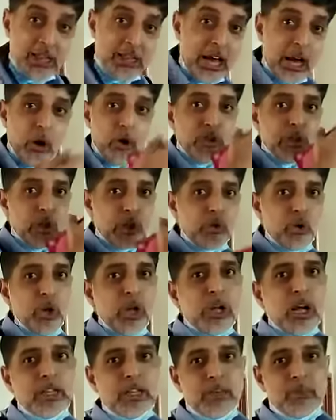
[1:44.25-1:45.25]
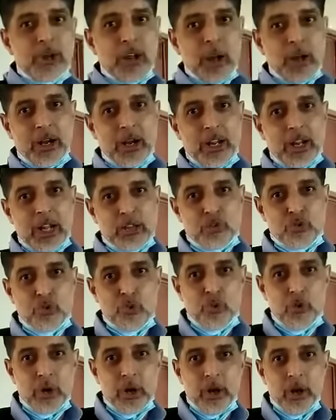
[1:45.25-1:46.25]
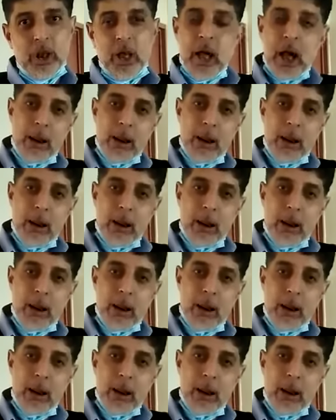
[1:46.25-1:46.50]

তারাও যেন ঝোলা কাঁধে মার্কেটে কাজ শুরু করে